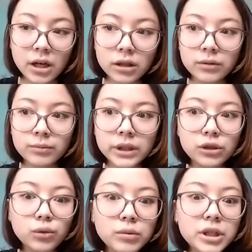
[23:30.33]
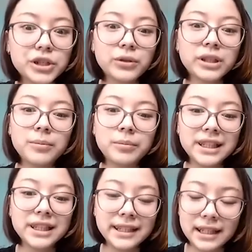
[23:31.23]
мы думали, что к нам
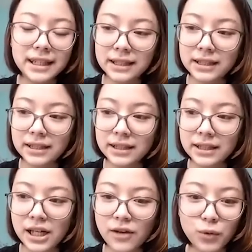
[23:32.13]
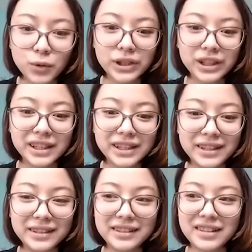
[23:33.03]
подселят э, кого-то
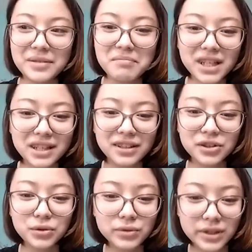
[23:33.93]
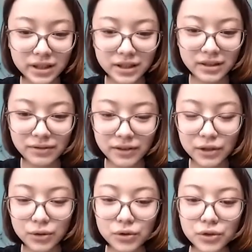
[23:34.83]
из э, местных студентов или
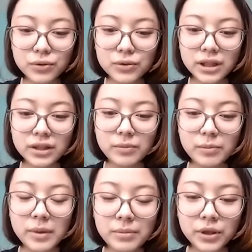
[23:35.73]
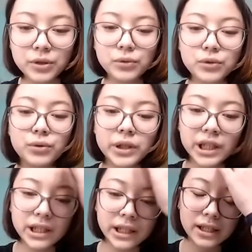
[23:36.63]
тоже студентов по обмену из
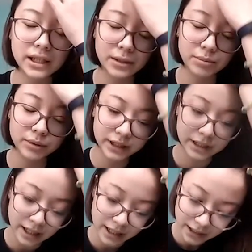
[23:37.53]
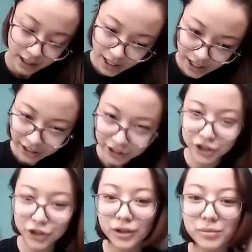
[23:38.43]
других каких-либо стран, на
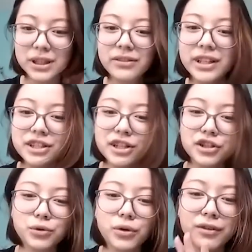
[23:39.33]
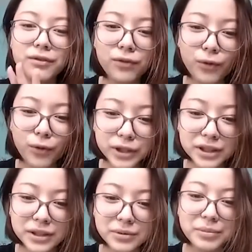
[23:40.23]
что нам ответили, что комфорт
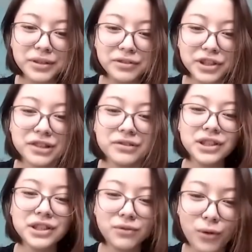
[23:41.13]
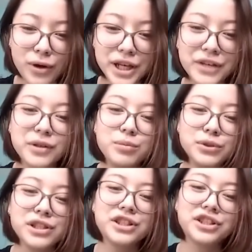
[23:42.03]
превыше всего, и вы
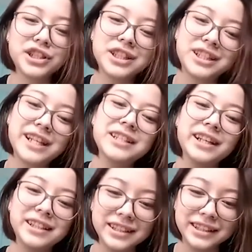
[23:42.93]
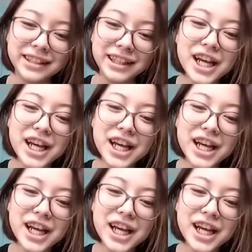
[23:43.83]
будете жить здесь одни,